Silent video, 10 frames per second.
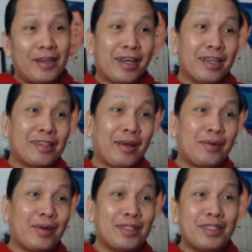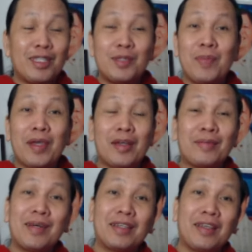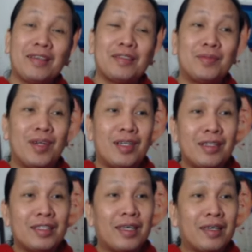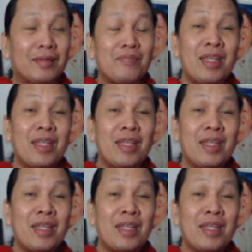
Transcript: Ah. Nakita ko kasi si Speaker Martin Romualdez eh.